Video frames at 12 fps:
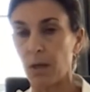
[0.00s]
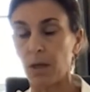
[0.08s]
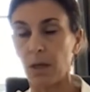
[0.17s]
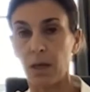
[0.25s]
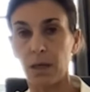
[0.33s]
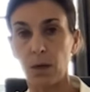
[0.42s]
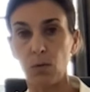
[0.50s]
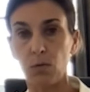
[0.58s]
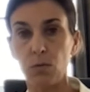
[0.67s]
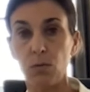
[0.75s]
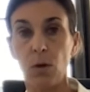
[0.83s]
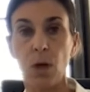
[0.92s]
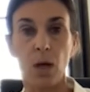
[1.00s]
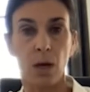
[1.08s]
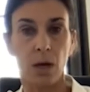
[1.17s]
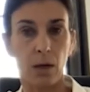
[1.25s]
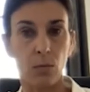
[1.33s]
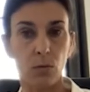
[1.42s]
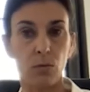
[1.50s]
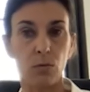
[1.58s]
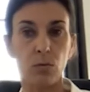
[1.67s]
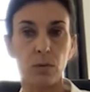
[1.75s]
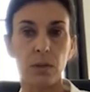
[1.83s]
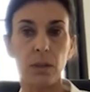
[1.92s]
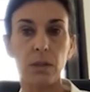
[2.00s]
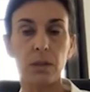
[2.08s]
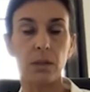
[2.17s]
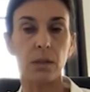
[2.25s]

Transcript: qu'a retenue la Cour de justice,